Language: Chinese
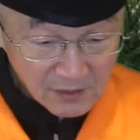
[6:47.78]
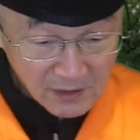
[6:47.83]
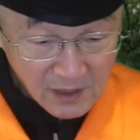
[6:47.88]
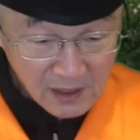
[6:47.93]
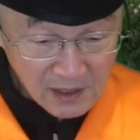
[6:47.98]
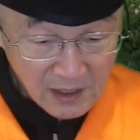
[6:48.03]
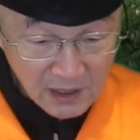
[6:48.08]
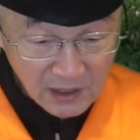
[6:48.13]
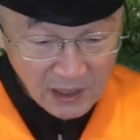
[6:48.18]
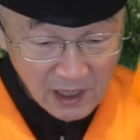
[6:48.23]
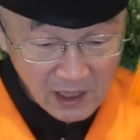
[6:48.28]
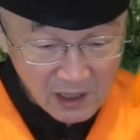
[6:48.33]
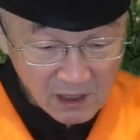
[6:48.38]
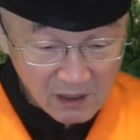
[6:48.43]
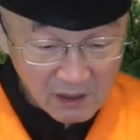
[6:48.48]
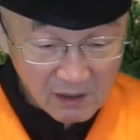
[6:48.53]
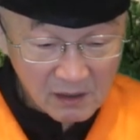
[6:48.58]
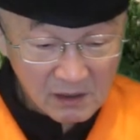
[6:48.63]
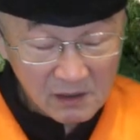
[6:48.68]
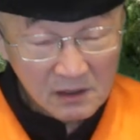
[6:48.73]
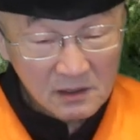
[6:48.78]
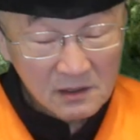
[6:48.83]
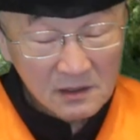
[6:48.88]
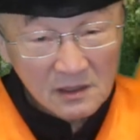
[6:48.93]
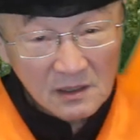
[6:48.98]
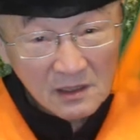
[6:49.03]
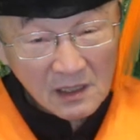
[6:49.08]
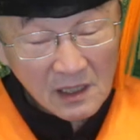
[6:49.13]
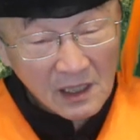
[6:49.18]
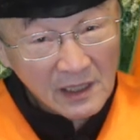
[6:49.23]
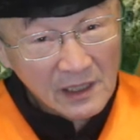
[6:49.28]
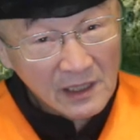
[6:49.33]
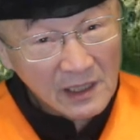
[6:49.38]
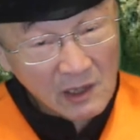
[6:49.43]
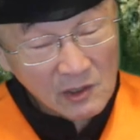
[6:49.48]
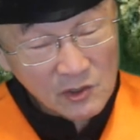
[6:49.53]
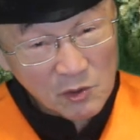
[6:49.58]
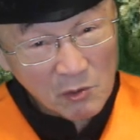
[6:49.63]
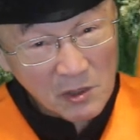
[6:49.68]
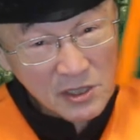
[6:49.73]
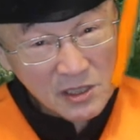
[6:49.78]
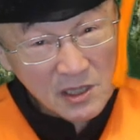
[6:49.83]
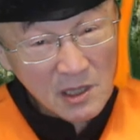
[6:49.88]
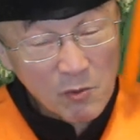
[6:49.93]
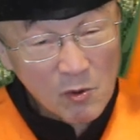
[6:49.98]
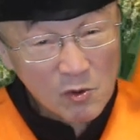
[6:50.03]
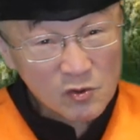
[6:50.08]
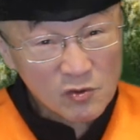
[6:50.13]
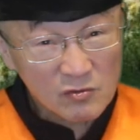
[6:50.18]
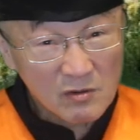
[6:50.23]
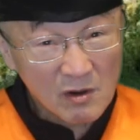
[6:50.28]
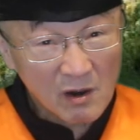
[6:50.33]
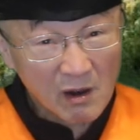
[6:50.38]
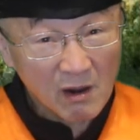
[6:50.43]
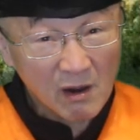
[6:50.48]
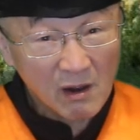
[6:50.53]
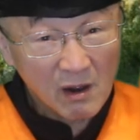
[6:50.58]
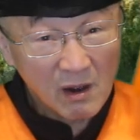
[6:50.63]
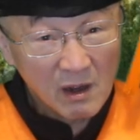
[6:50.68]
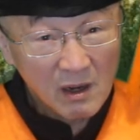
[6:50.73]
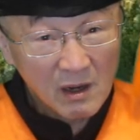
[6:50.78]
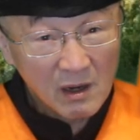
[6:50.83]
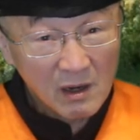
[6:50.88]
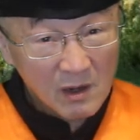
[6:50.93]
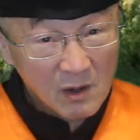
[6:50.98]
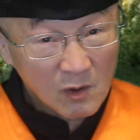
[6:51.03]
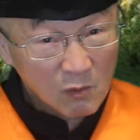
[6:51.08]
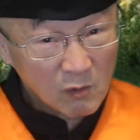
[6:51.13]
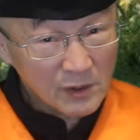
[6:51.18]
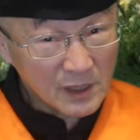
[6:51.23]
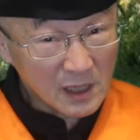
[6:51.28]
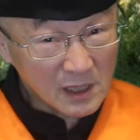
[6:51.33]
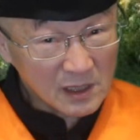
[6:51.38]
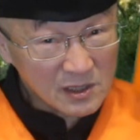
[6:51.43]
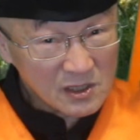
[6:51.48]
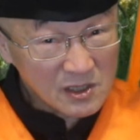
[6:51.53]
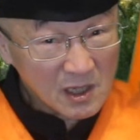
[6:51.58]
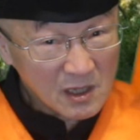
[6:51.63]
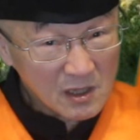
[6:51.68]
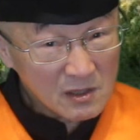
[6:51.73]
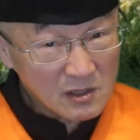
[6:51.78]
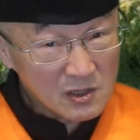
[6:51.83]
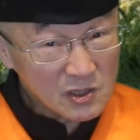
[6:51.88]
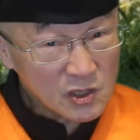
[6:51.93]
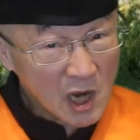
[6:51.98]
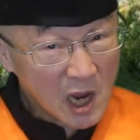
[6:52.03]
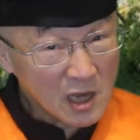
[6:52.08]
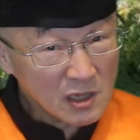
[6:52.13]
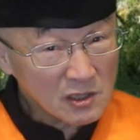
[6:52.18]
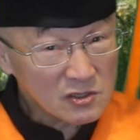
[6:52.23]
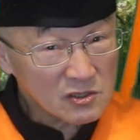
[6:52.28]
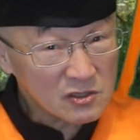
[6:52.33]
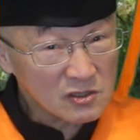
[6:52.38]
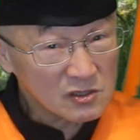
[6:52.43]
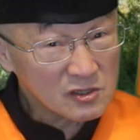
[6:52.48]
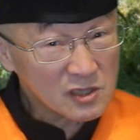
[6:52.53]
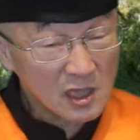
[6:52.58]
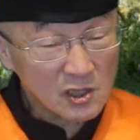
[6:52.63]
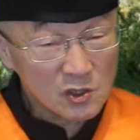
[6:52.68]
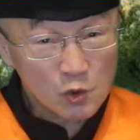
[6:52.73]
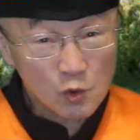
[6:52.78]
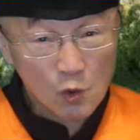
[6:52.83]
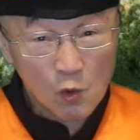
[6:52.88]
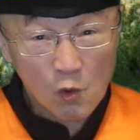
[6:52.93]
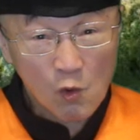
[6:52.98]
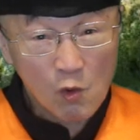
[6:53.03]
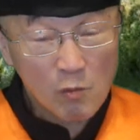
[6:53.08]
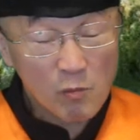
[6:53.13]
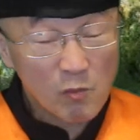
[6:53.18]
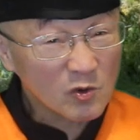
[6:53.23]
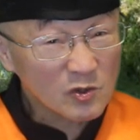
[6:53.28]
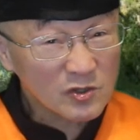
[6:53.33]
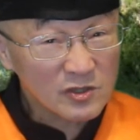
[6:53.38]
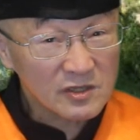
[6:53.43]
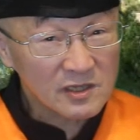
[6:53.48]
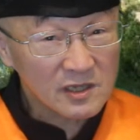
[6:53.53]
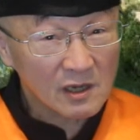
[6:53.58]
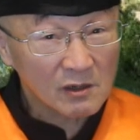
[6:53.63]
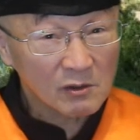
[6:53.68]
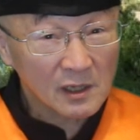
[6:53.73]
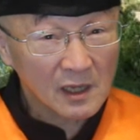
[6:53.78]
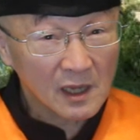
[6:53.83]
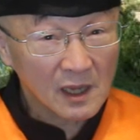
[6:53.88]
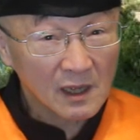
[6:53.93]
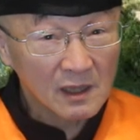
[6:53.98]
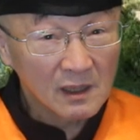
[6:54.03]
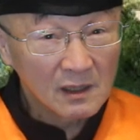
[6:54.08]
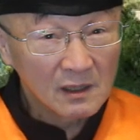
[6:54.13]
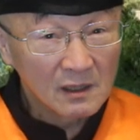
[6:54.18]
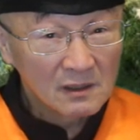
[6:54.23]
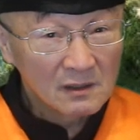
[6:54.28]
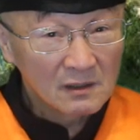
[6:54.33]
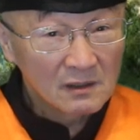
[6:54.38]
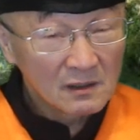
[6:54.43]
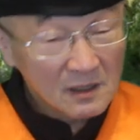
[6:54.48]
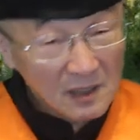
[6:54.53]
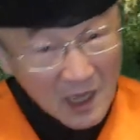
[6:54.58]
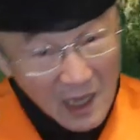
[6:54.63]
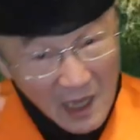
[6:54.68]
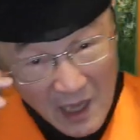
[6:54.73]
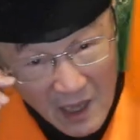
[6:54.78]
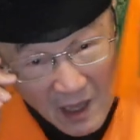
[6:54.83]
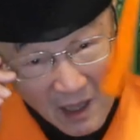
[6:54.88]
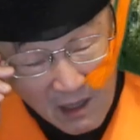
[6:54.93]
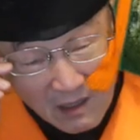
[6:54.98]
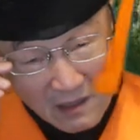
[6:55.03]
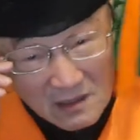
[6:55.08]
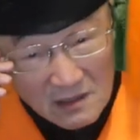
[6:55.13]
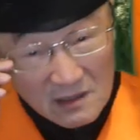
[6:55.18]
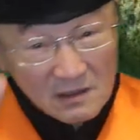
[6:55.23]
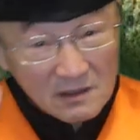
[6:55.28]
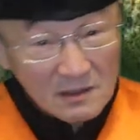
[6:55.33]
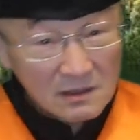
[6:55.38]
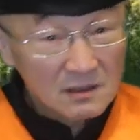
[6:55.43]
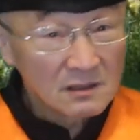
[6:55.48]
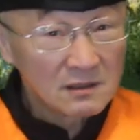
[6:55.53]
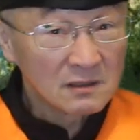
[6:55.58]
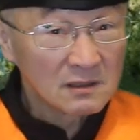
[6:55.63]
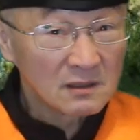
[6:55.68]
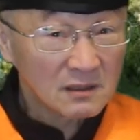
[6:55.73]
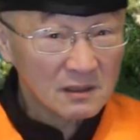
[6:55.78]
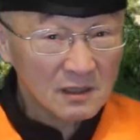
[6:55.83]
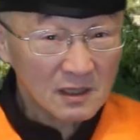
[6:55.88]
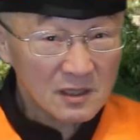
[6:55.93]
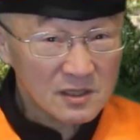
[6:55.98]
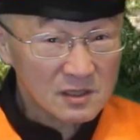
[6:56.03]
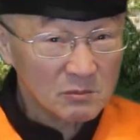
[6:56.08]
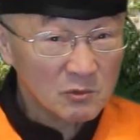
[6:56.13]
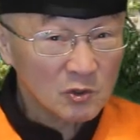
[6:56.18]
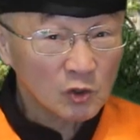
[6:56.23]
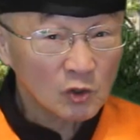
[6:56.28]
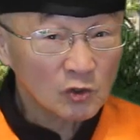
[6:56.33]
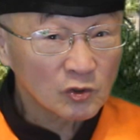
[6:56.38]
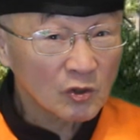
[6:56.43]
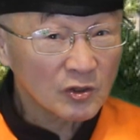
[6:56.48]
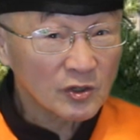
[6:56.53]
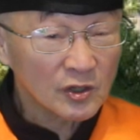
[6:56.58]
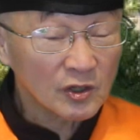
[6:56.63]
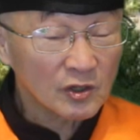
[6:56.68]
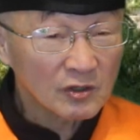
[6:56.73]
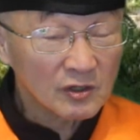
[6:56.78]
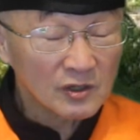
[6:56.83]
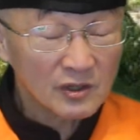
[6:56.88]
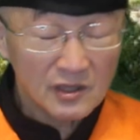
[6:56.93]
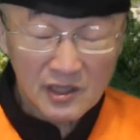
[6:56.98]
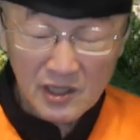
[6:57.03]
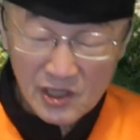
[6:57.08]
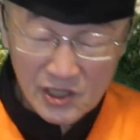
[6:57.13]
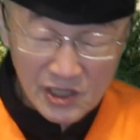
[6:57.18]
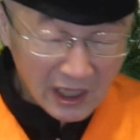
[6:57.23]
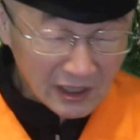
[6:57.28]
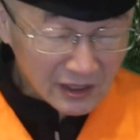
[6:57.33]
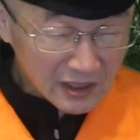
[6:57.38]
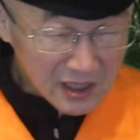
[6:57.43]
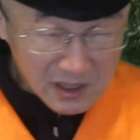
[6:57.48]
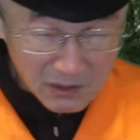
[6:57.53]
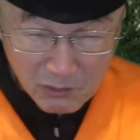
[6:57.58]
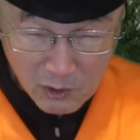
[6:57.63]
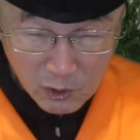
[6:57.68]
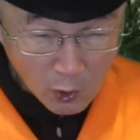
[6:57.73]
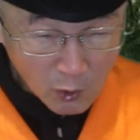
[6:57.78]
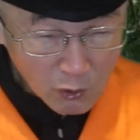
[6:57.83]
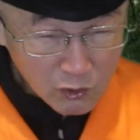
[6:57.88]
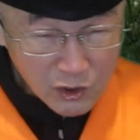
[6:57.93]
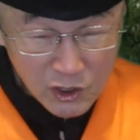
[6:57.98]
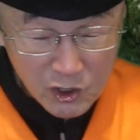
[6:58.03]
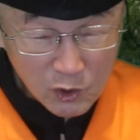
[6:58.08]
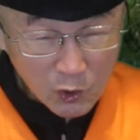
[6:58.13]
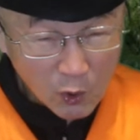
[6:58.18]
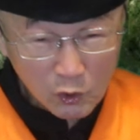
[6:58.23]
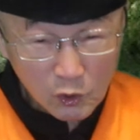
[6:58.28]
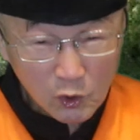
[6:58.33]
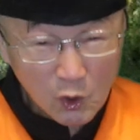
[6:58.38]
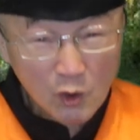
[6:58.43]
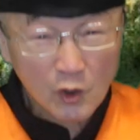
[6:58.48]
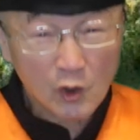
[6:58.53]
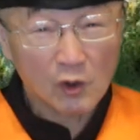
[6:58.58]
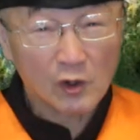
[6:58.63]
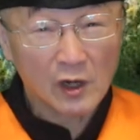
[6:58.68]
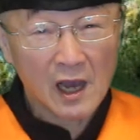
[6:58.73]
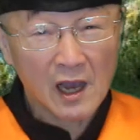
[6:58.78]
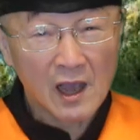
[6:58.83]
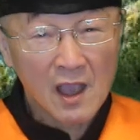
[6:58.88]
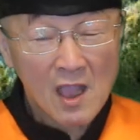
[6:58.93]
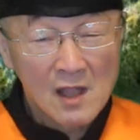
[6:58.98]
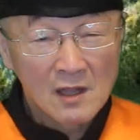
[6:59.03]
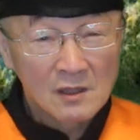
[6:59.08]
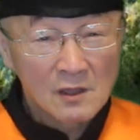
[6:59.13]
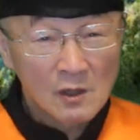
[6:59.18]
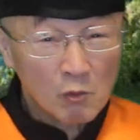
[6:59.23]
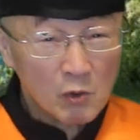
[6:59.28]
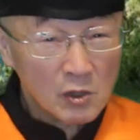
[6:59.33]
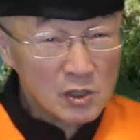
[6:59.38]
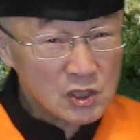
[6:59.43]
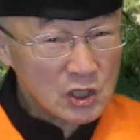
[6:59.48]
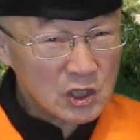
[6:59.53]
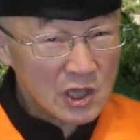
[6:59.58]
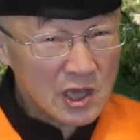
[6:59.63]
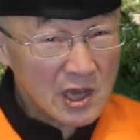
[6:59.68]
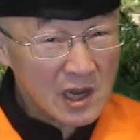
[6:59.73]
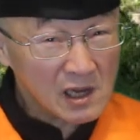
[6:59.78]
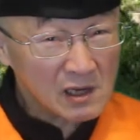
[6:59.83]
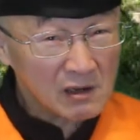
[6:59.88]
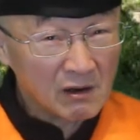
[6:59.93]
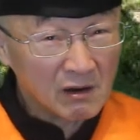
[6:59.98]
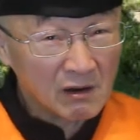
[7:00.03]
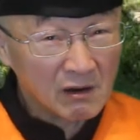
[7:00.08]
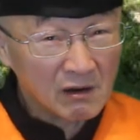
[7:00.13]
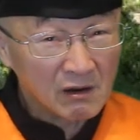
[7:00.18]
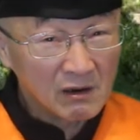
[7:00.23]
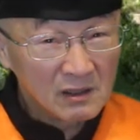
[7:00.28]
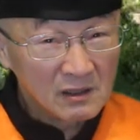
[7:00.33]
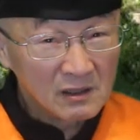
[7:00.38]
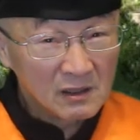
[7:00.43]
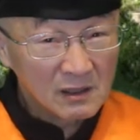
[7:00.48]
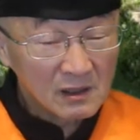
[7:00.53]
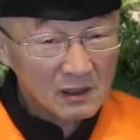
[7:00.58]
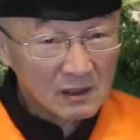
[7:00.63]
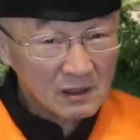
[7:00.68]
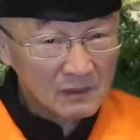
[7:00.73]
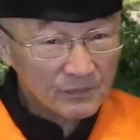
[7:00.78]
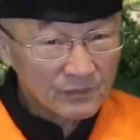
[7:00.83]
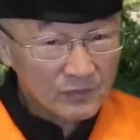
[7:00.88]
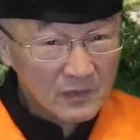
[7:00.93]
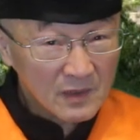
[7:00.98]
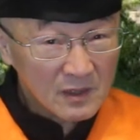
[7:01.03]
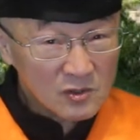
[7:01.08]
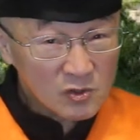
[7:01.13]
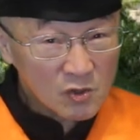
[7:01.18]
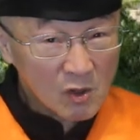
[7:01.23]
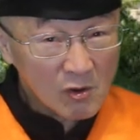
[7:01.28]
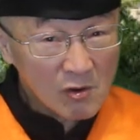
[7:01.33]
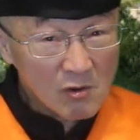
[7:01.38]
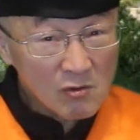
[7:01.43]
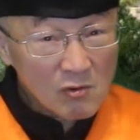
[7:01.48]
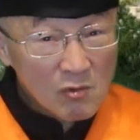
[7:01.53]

咱过来听啊，那像完这个博士哈。完了，真枪实弹走过博士学位啊！哎，什么通通有，你讲的什么东西通通有了。我去听哦，所以